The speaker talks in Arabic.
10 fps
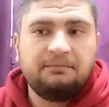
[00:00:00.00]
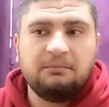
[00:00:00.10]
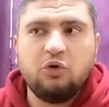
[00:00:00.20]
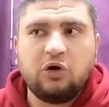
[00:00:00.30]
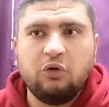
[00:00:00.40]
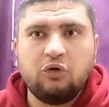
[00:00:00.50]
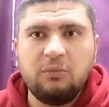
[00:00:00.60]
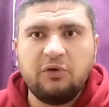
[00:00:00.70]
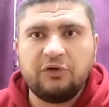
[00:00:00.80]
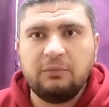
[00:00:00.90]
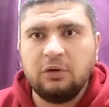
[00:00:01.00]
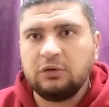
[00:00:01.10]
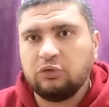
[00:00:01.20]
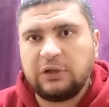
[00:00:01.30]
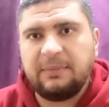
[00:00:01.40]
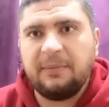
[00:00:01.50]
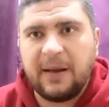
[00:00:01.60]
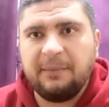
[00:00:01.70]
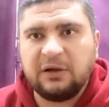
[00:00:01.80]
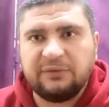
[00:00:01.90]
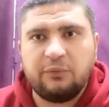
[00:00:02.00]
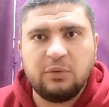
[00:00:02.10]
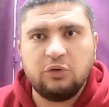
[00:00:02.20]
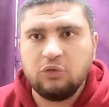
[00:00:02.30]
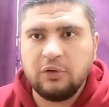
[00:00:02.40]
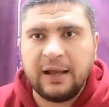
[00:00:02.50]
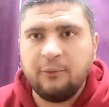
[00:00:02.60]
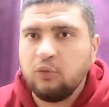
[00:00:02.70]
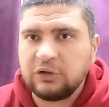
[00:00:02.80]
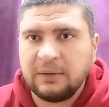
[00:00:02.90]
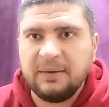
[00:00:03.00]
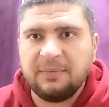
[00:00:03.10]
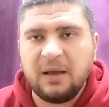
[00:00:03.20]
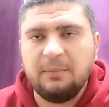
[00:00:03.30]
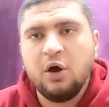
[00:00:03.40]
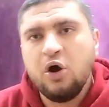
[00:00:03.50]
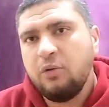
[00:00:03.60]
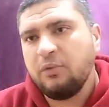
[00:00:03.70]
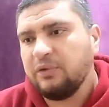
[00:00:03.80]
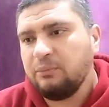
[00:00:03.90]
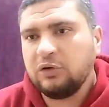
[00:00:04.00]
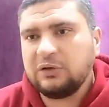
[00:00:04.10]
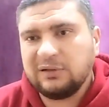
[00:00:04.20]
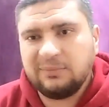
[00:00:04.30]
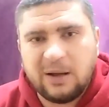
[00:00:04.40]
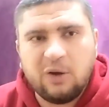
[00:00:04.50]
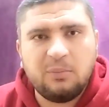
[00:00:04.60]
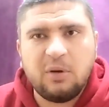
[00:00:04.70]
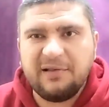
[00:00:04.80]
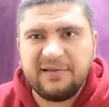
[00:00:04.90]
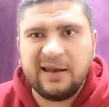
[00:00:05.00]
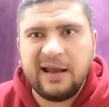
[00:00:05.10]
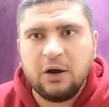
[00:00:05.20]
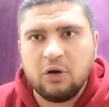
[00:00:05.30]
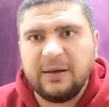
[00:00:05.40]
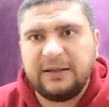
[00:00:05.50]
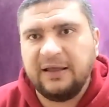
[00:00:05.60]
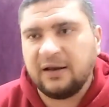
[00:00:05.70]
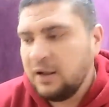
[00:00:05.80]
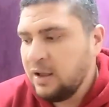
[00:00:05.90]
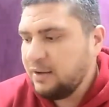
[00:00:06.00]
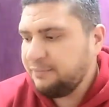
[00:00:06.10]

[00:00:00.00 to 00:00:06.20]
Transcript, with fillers: ممكن يكون موسم مونت وتامي ابراهيم خطفوا منه الجو وتامي ابراهيم وموسم مونت بقوا مؤثرين عنه بكتير